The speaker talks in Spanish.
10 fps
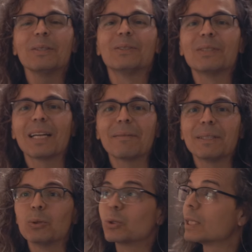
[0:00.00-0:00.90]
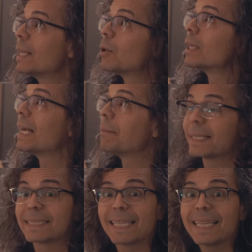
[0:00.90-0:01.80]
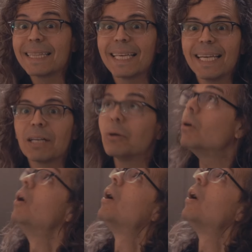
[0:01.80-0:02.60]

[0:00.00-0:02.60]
en una nave industrial donde hay bastante eco,